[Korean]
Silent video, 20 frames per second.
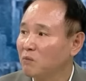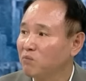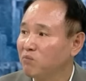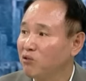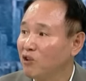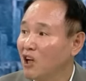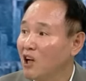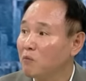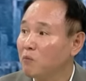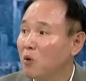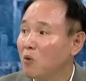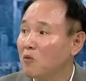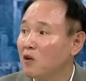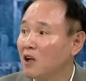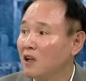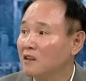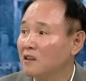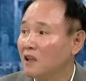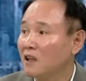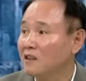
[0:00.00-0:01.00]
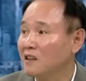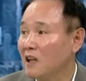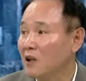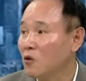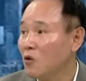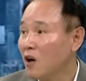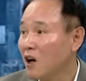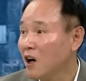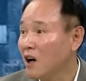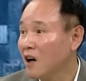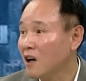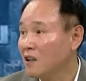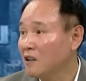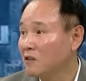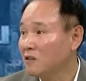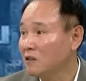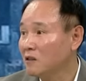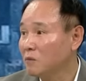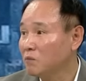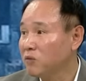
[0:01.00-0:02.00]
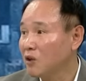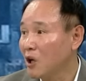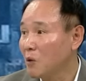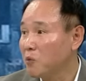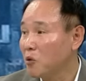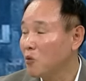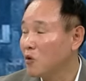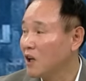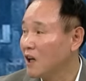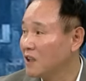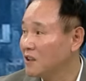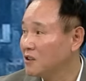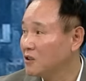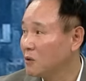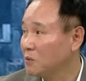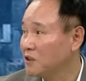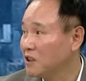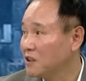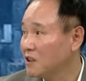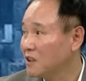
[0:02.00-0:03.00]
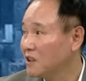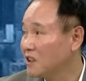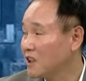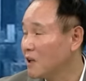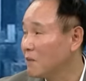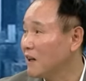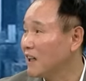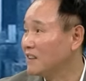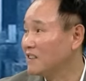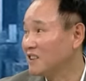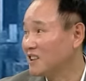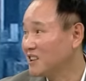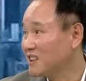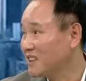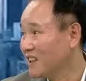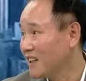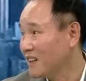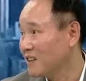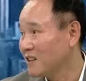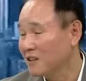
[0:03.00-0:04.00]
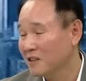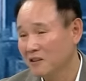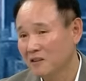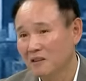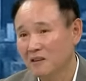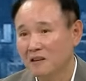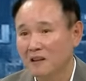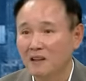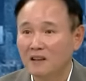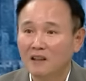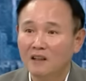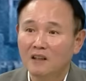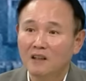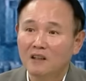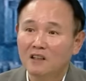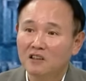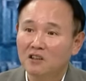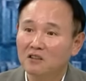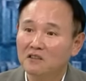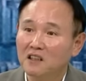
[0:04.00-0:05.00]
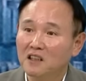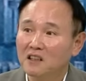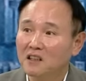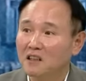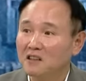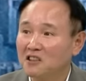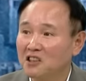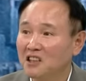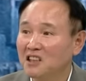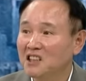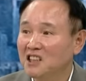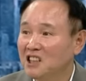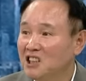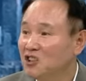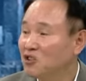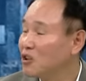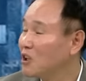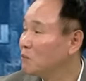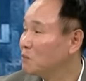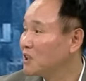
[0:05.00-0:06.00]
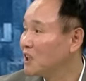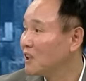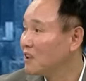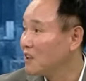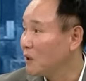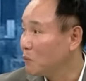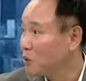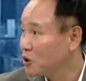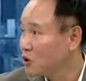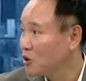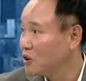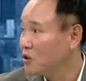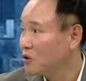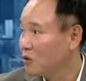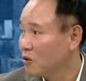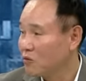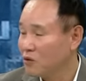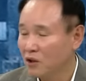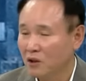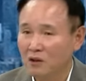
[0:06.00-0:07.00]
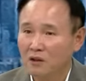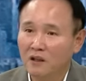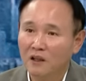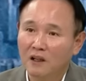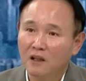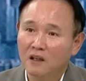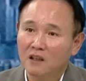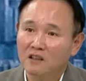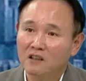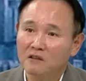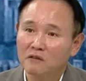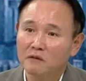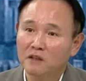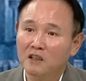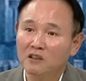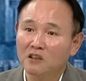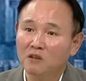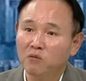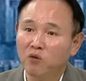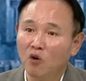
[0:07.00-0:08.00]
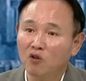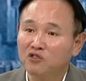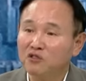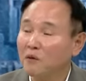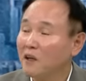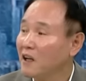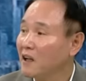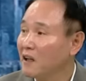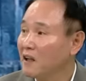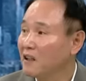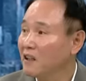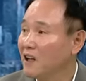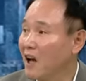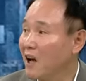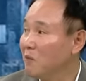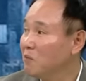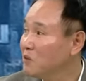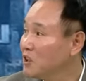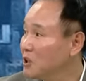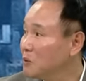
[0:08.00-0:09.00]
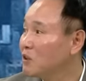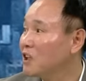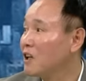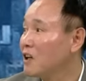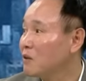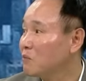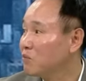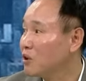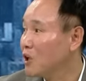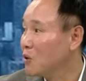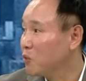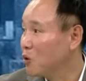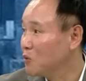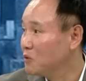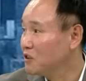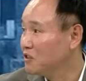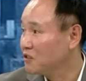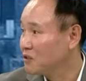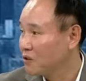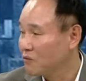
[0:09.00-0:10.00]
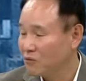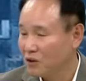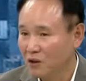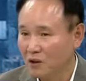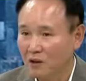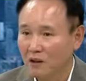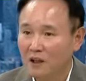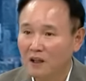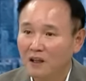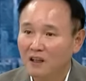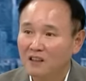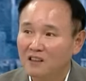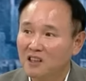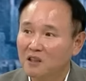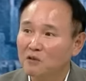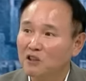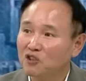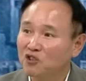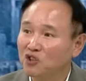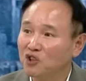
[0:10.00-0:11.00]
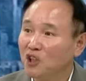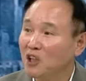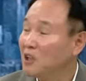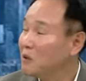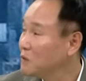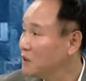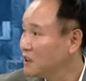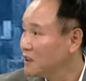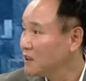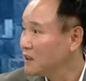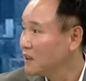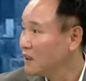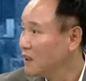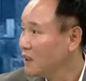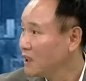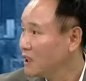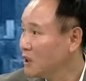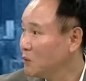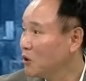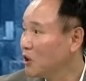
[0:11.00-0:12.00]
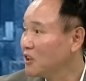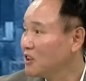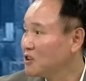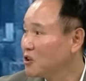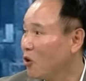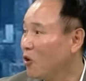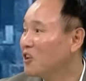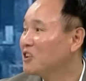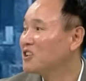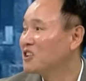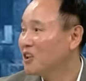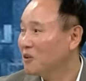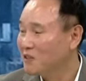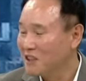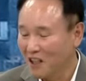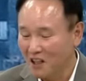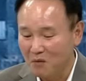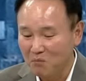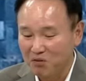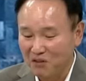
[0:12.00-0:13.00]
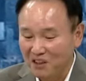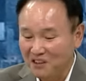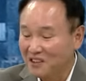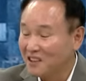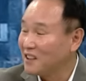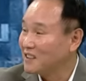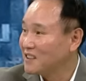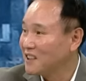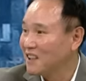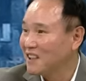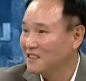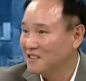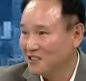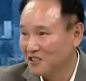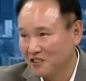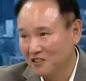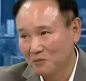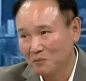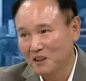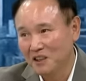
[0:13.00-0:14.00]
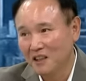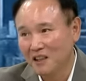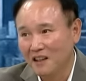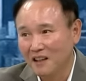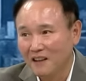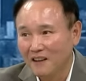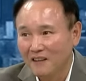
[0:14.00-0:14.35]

플랫폼을 갖다가 내놓으라는 플랫폼을 가진 업체들이 그렇게 많지는 그렇죠? 않아요. 네. 현대기아차의 EGMP가 대표적인 거고요. 네. 그다음에 이제 폭스바겐의 엠립이라는 플랫폼이 음. 있었고요. 음. 그다음에 GM이 이번에 이제 얼티엄이라는 얼티엄. 브랜드 자체가 있었습니다.